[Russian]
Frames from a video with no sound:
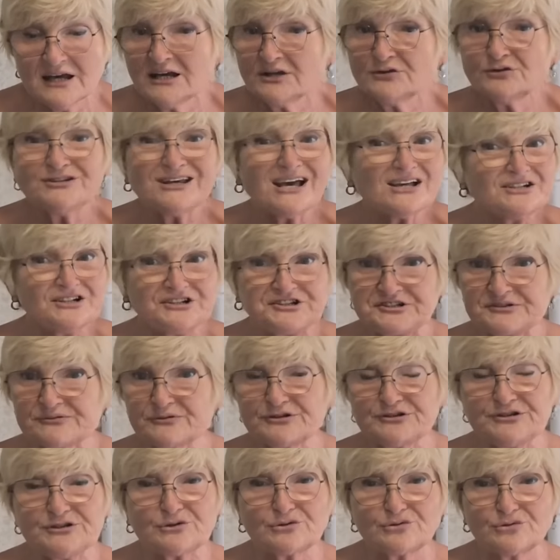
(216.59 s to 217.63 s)
Но я ничего
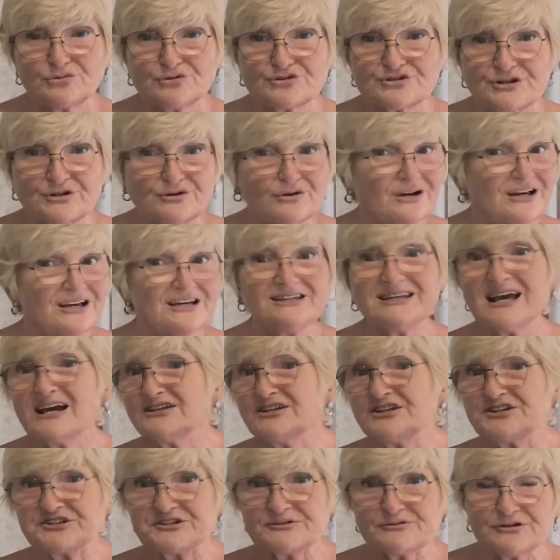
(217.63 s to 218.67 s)
не кушаю, я
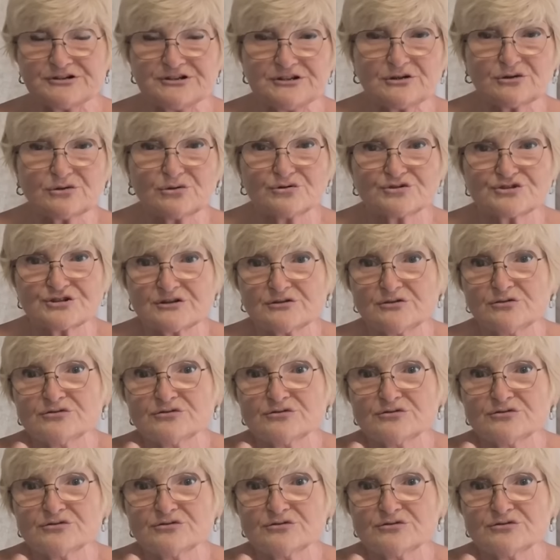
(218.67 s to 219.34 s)
ничего не кушаю.